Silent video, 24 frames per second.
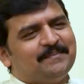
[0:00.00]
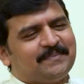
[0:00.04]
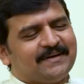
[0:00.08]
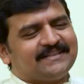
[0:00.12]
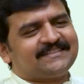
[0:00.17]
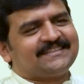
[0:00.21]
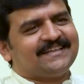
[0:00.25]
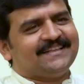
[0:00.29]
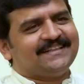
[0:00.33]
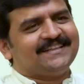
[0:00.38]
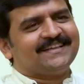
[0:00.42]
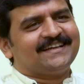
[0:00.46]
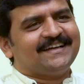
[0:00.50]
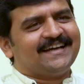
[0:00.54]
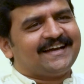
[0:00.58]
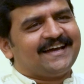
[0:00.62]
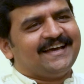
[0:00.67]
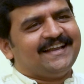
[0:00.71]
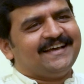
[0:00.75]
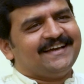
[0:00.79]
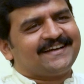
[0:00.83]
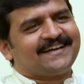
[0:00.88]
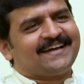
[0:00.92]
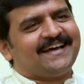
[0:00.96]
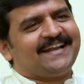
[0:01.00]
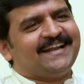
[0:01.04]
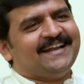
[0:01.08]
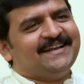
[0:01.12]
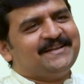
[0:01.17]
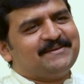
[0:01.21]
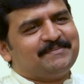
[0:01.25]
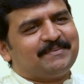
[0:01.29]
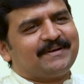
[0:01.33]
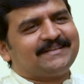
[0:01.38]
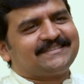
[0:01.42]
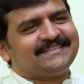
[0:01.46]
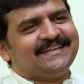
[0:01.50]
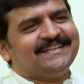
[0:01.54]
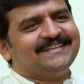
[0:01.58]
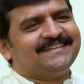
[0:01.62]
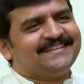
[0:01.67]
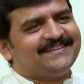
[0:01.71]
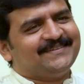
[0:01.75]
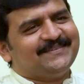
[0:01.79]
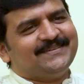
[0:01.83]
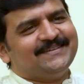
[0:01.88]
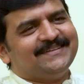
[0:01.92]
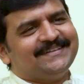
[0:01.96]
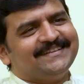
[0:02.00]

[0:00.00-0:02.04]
ప్రశాంతంగా కళ కళానికి ప్రశాంతత